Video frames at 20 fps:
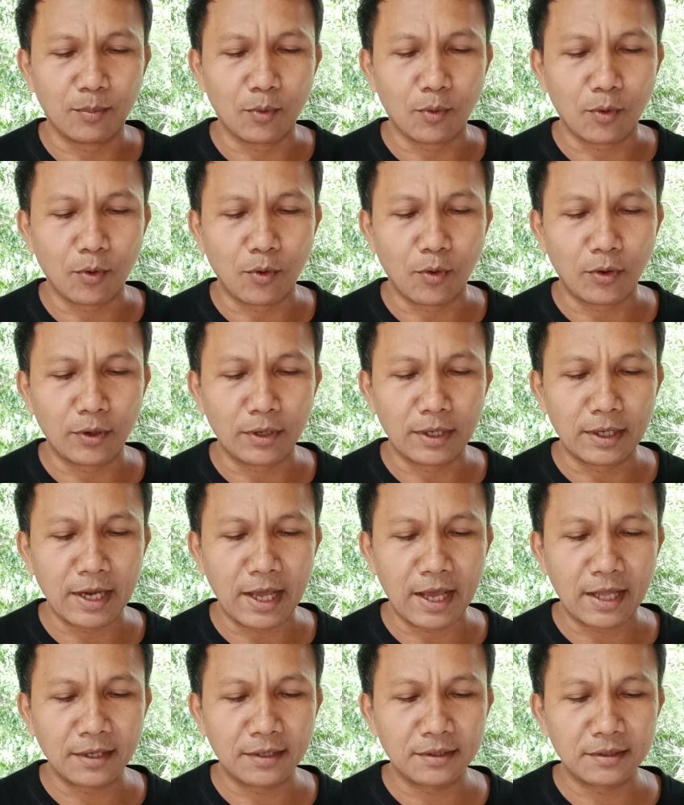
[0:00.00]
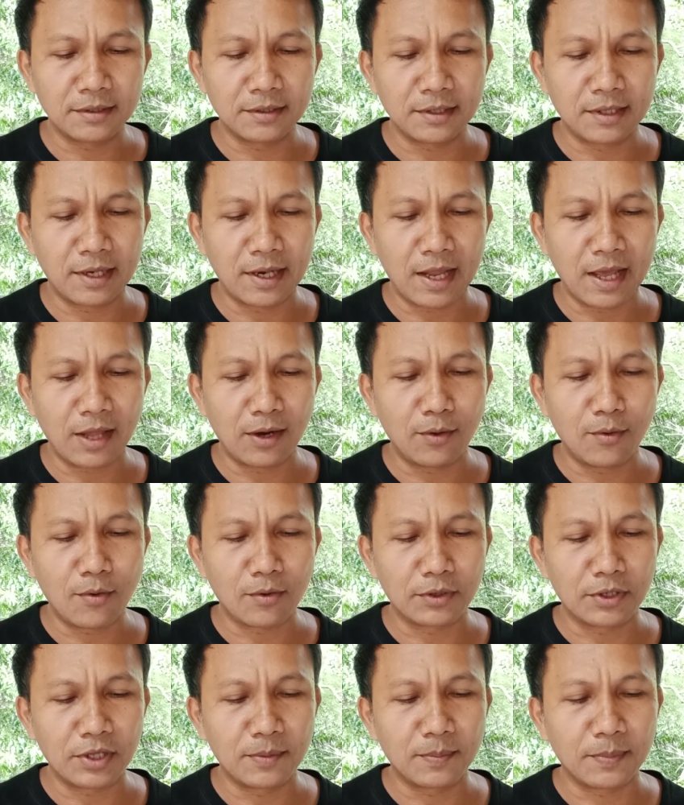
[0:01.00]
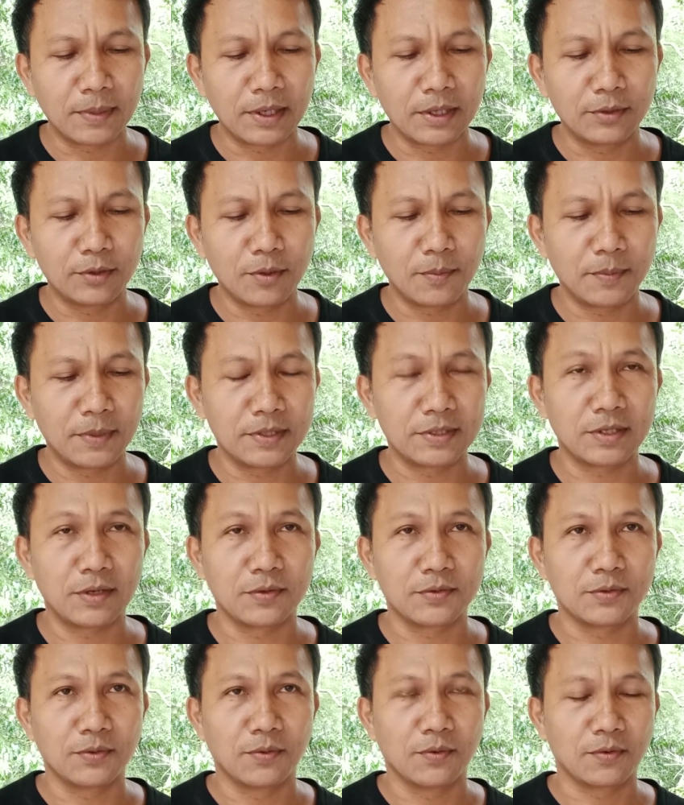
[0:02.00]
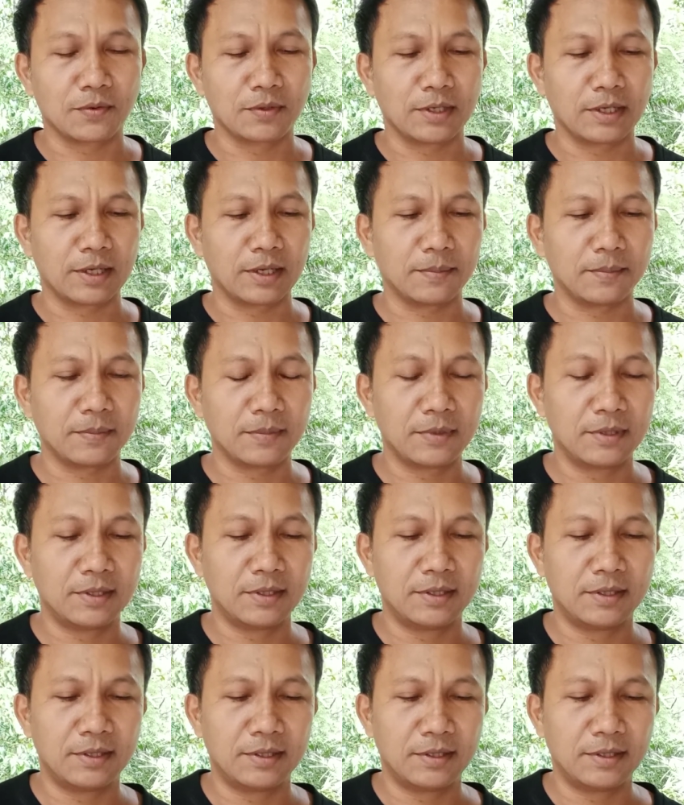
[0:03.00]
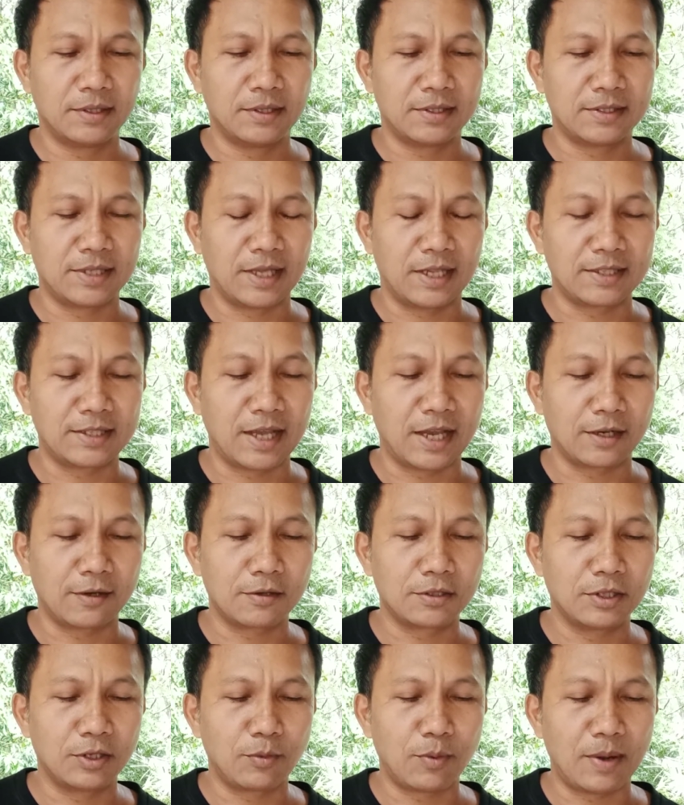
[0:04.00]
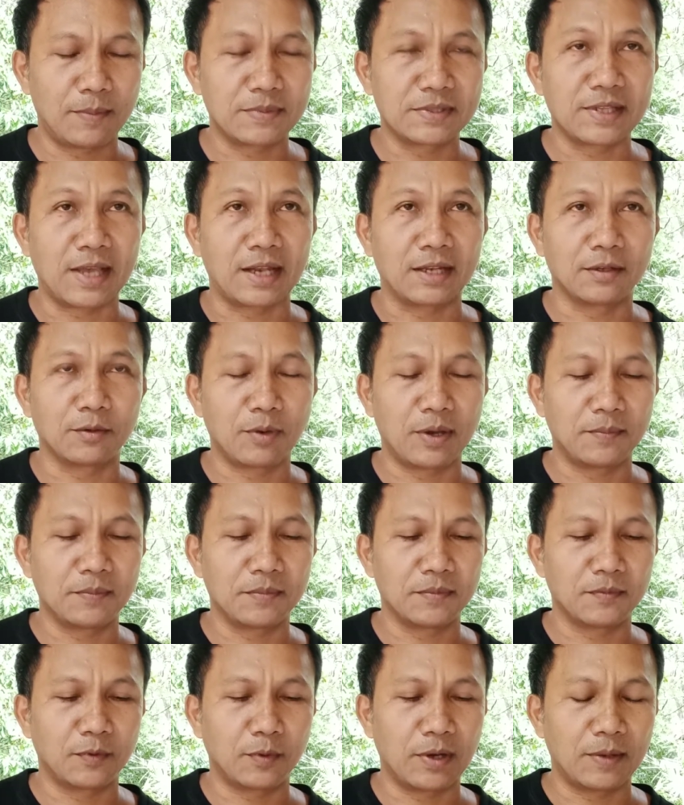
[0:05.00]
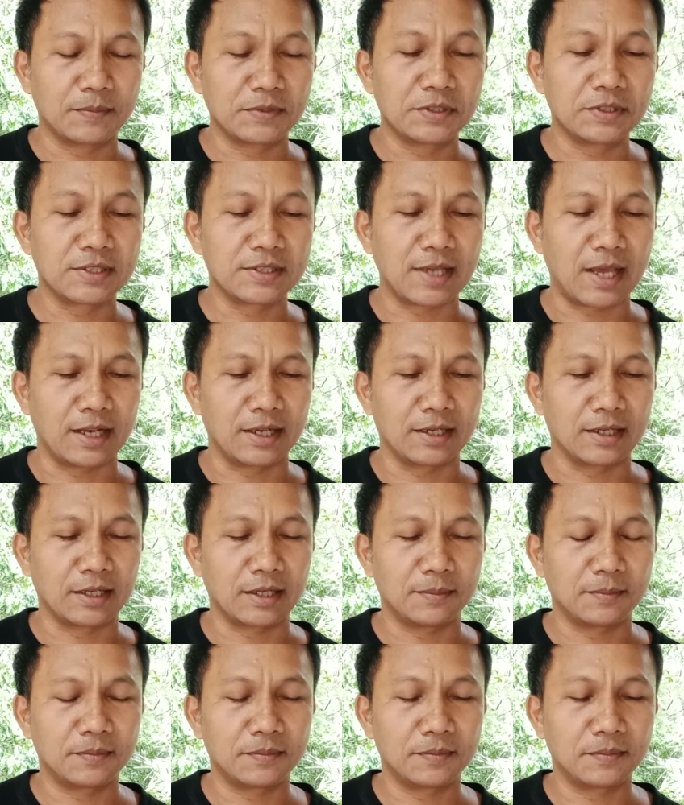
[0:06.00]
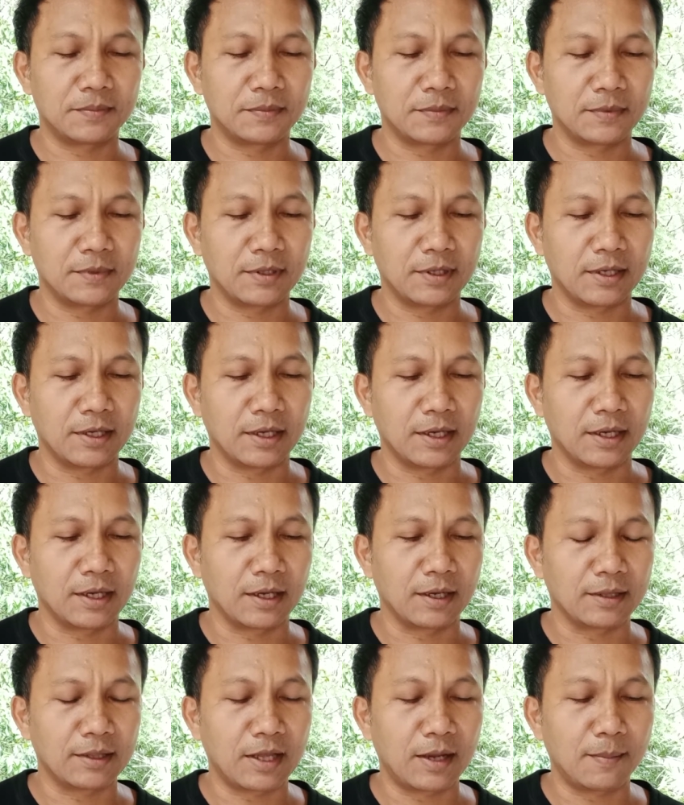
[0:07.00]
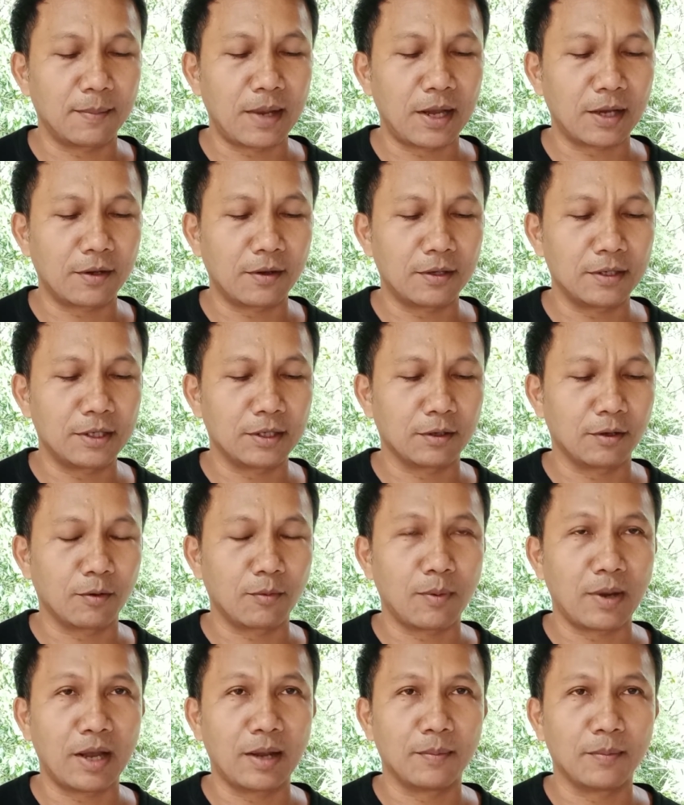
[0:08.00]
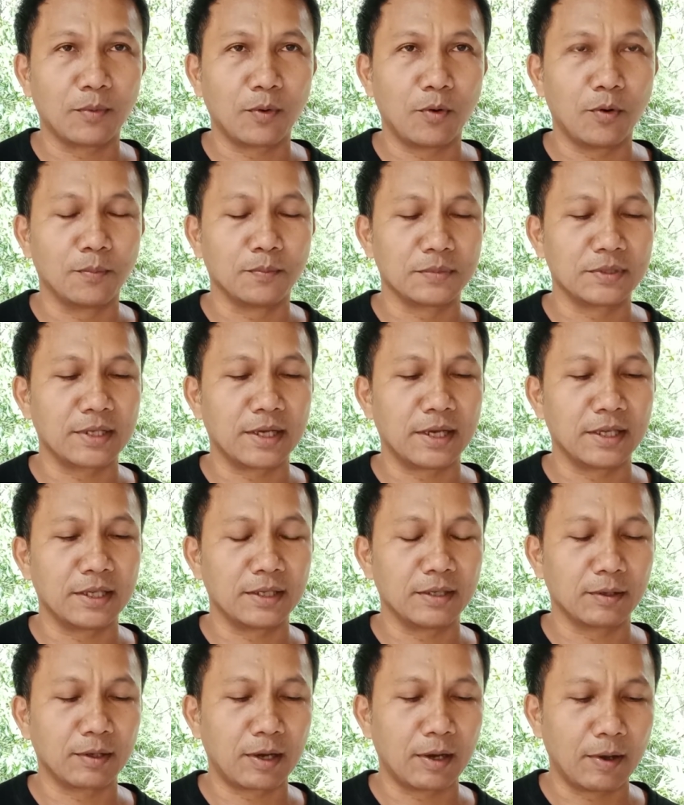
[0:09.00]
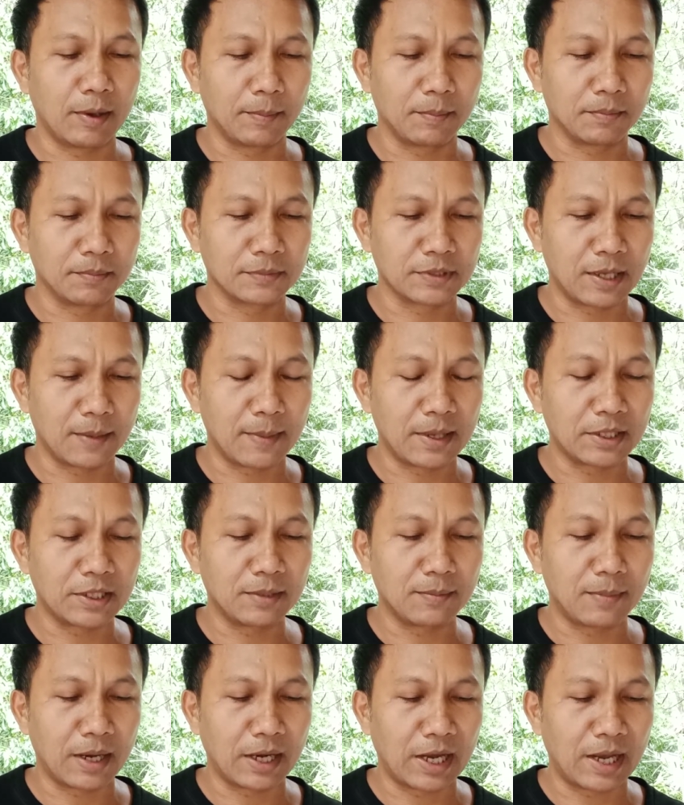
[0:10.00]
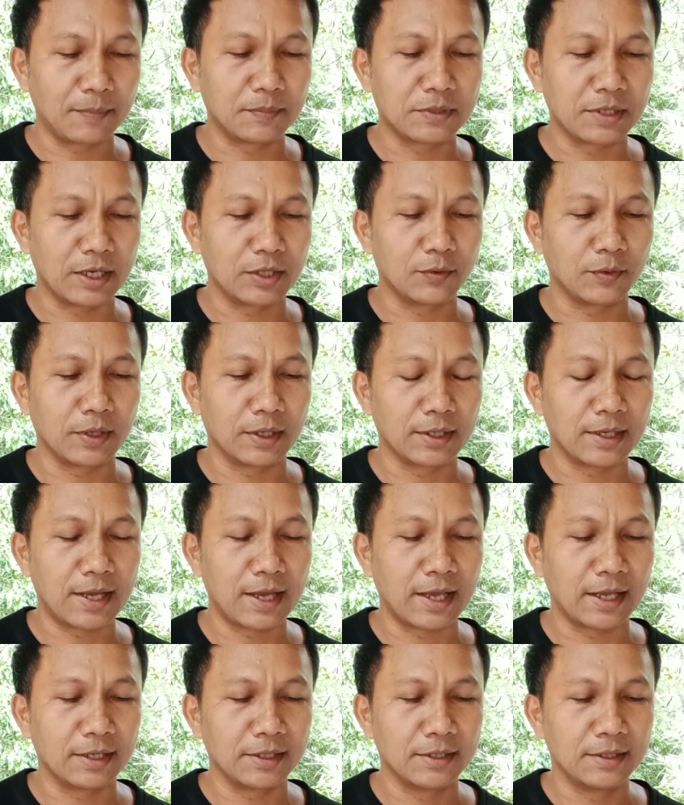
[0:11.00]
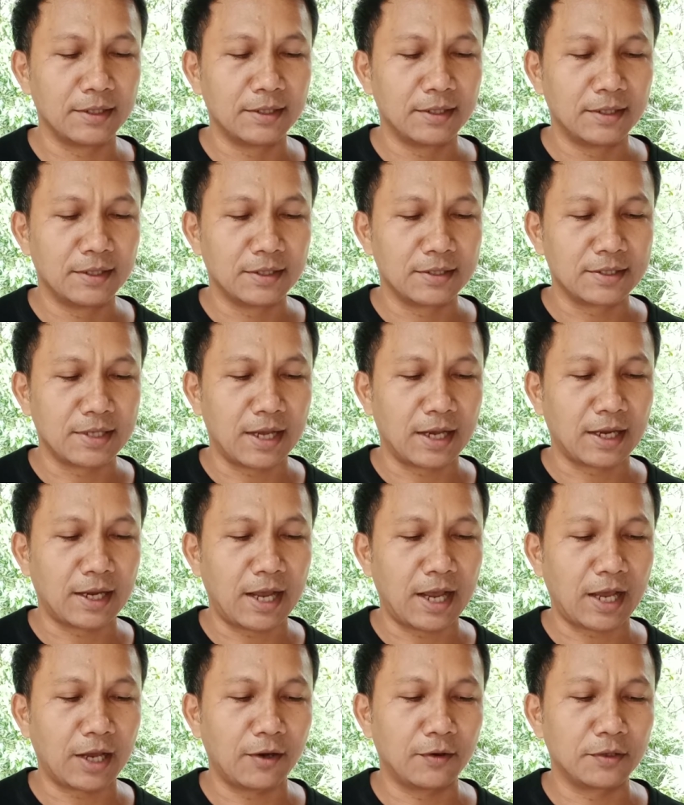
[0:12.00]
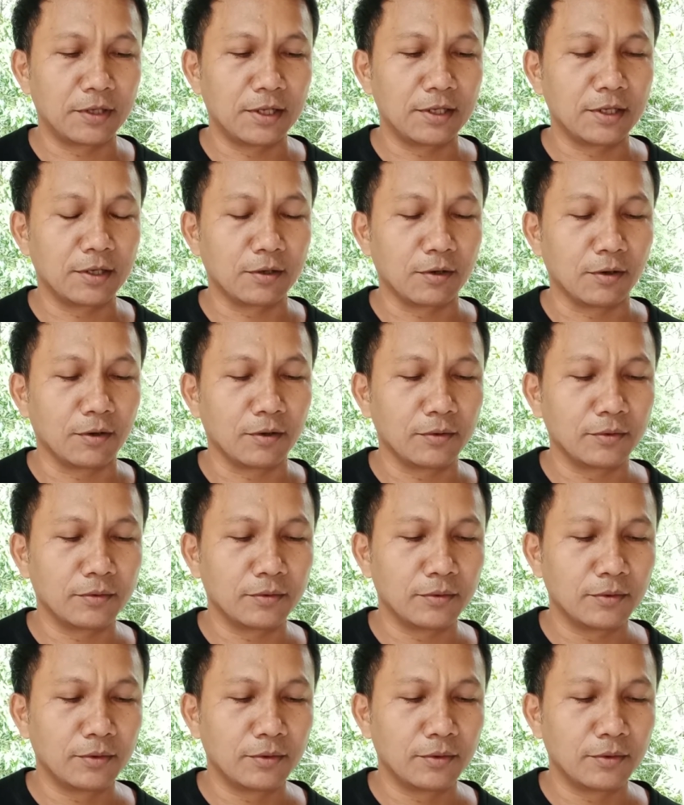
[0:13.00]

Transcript: บุคคลนั้นละโลกนี้ไปย่อมไม่เศร้าโศกนะครับ สัจจะ ก็คือความสัตย์ความความซื่อสัตย์นะครับธรรมะก็เรื่องของความข่มใจความสามารถที่บังคับใจตัวเองได้จาค่าก็ในเรื่องของ